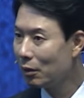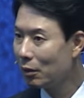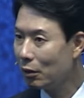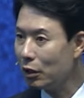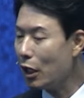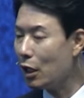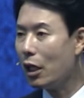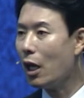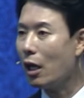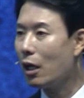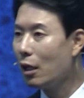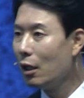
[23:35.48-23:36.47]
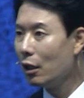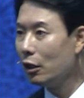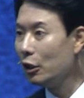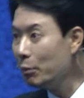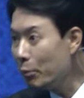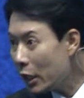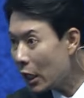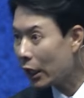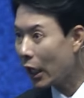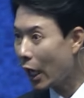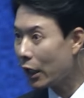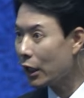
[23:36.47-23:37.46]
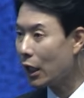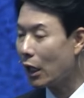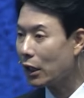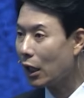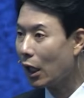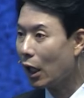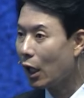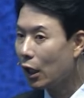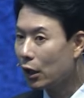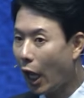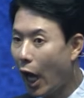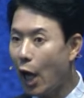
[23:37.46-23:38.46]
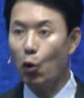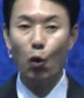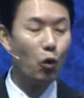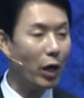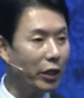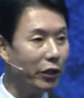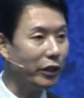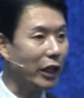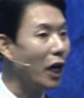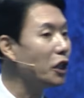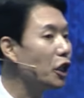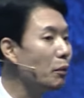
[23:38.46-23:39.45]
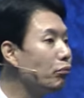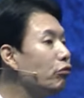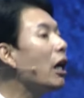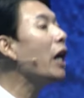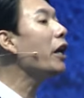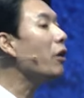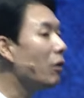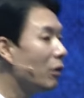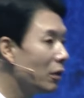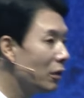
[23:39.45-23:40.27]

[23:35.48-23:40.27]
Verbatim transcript: 근데 이게 은밀하게 하는 게 아니라 대놓고 하는 거예요. 당시의 문화예요.